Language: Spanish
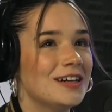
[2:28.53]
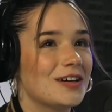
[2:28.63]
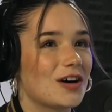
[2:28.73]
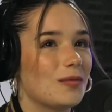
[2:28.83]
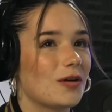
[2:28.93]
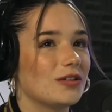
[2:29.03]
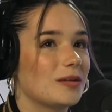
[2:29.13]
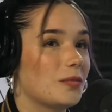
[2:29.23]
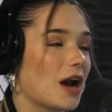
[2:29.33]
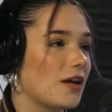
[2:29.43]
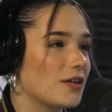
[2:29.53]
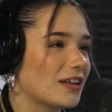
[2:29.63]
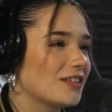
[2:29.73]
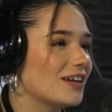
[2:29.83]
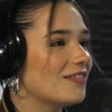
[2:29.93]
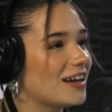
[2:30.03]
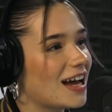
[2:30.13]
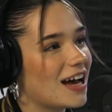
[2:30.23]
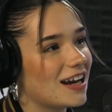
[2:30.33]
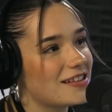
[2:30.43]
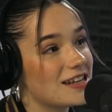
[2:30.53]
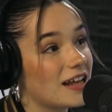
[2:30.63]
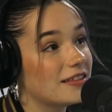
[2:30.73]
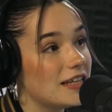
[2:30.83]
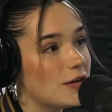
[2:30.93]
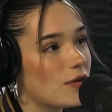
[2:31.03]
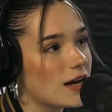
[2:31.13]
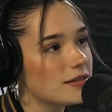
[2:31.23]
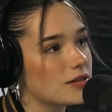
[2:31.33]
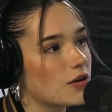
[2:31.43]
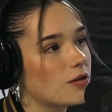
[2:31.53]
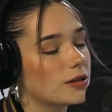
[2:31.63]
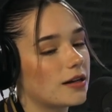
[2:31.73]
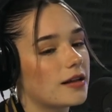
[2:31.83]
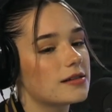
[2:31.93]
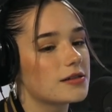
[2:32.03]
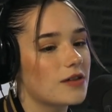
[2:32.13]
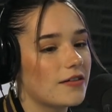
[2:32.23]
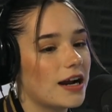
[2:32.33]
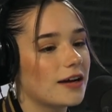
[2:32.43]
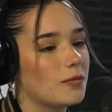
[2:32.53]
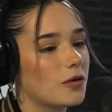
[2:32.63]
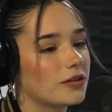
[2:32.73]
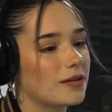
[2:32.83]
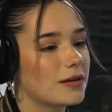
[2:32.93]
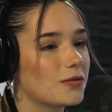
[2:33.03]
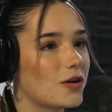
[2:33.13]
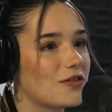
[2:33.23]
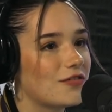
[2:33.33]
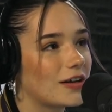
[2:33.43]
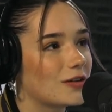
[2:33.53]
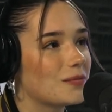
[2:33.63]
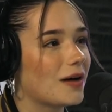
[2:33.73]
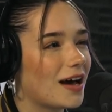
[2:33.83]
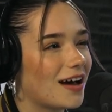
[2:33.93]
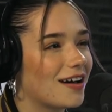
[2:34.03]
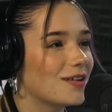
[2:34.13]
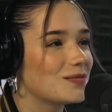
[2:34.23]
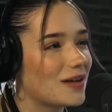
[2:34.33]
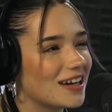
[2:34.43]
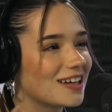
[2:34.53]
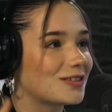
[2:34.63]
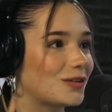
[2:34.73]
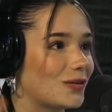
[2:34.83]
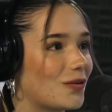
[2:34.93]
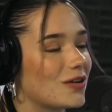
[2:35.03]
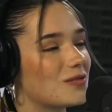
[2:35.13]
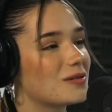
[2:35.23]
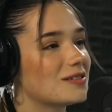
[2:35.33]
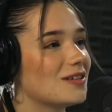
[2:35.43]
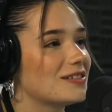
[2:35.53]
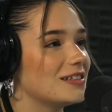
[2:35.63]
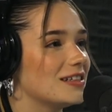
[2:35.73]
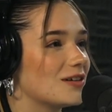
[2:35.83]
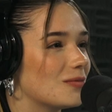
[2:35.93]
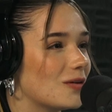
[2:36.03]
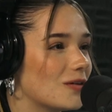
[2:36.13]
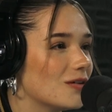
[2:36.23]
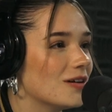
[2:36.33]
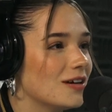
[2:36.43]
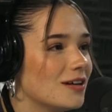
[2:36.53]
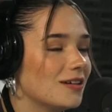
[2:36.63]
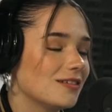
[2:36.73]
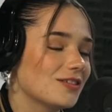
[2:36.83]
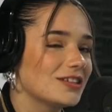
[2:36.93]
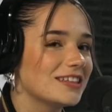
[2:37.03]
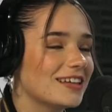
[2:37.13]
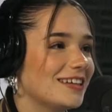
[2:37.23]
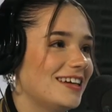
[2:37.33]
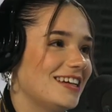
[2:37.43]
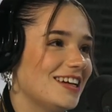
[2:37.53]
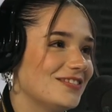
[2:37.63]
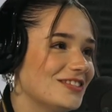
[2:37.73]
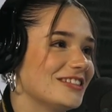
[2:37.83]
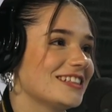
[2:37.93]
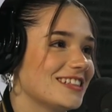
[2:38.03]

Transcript: como contemporáneo, no tanto la balada latina antigua, sino como tratar de hacer una balada como con también unos efectos más, más electrónicos, por decirlo así, como con detalle ahí en las voces.